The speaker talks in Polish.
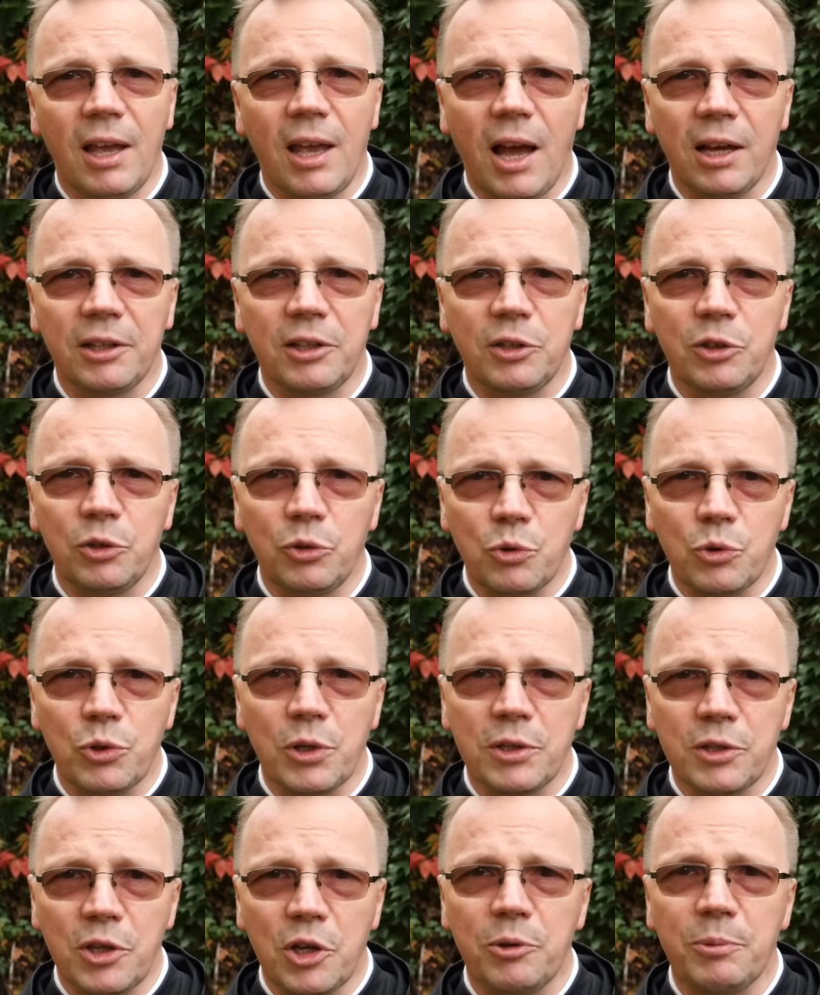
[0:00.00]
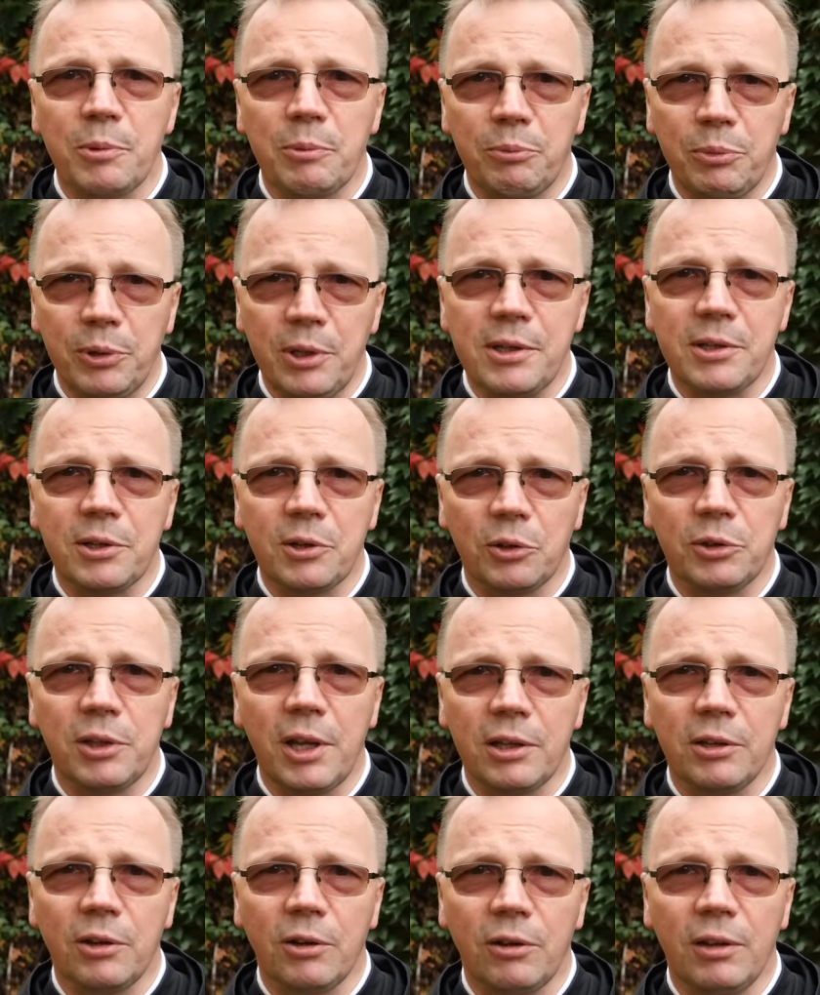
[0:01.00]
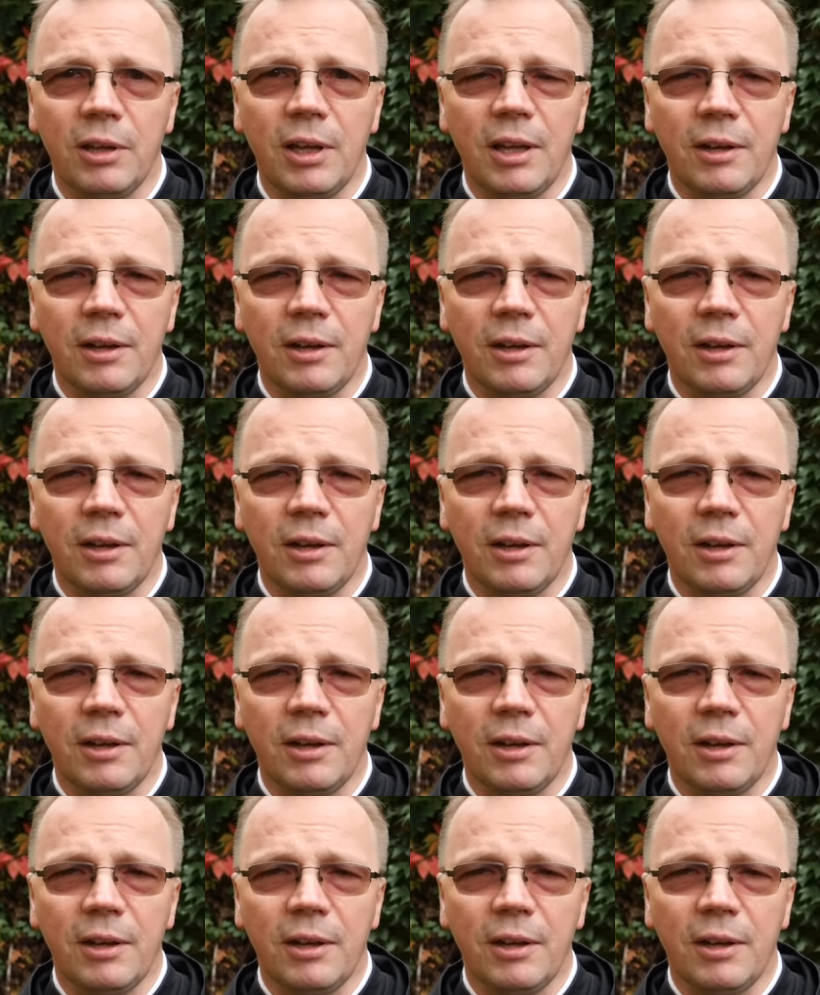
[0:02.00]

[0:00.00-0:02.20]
A kiedy już jesteśmy blisko niego,